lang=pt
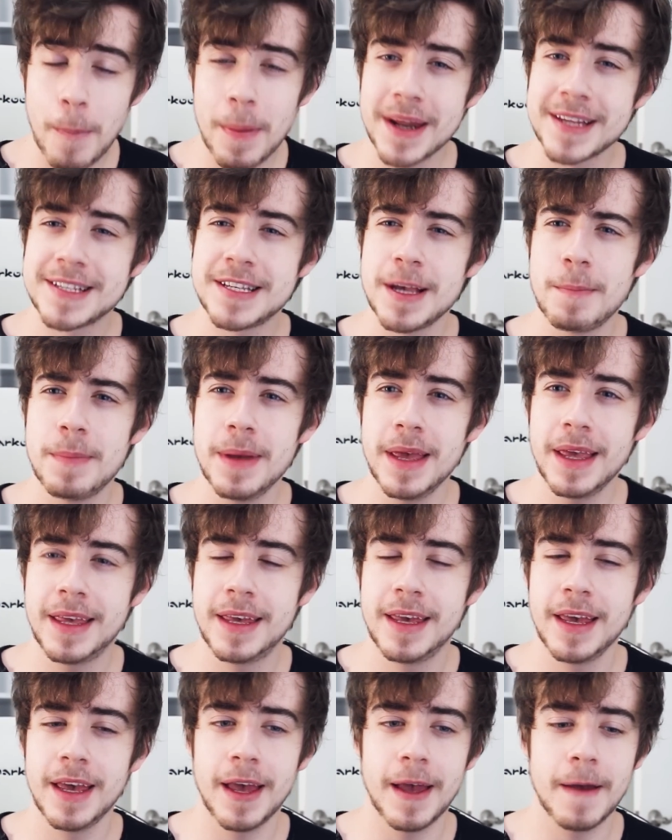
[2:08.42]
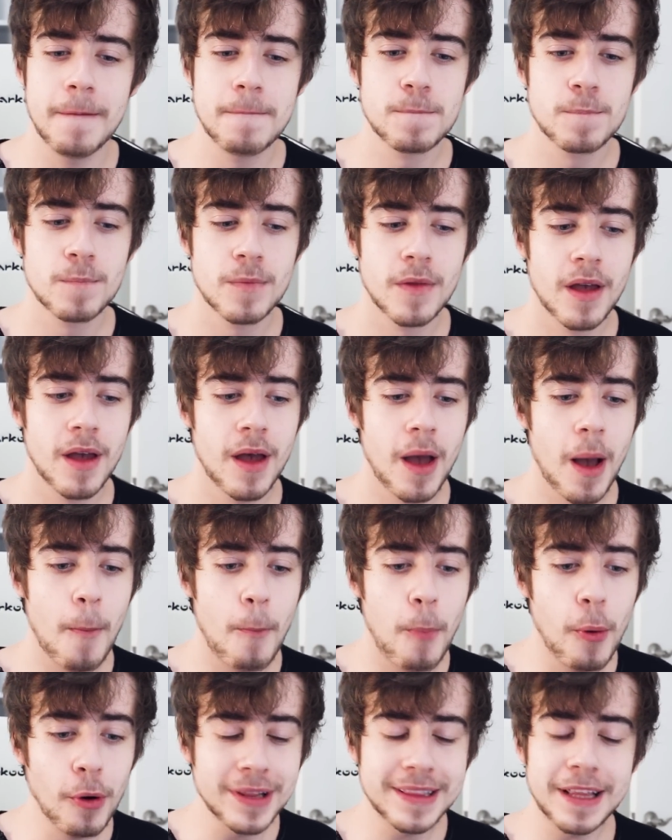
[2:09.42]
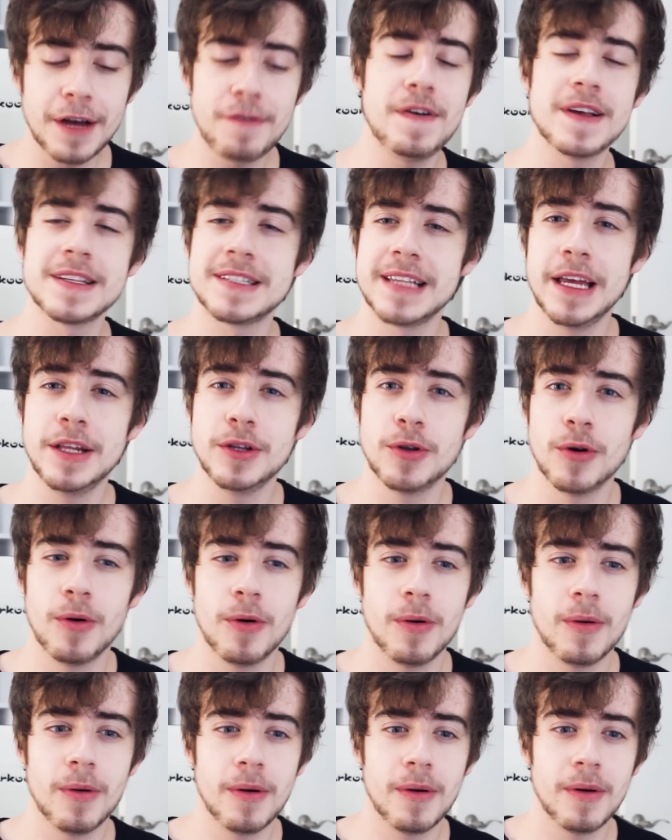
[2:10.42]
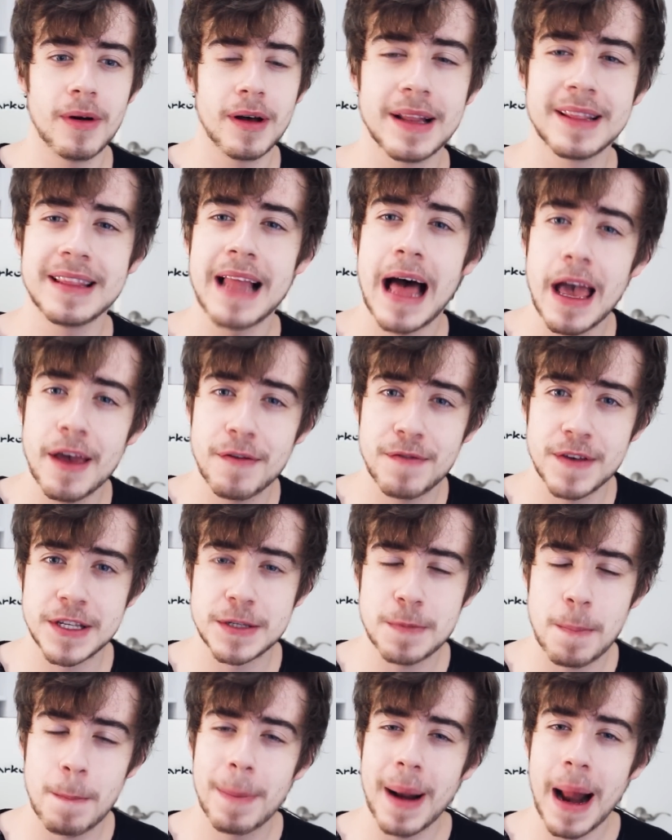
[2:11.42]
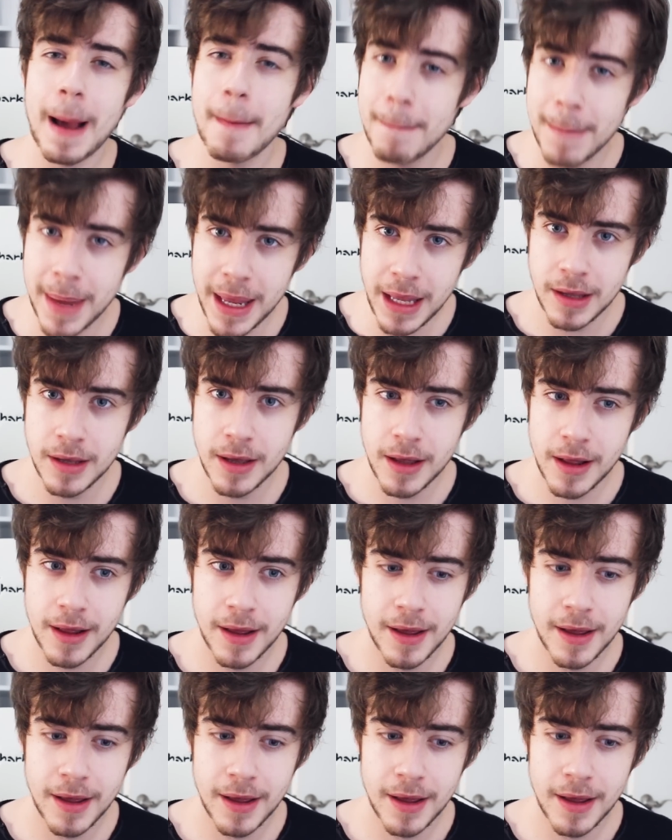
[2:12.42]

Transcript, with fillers: eu percebi que, por estar tá fazendo lives pra mim,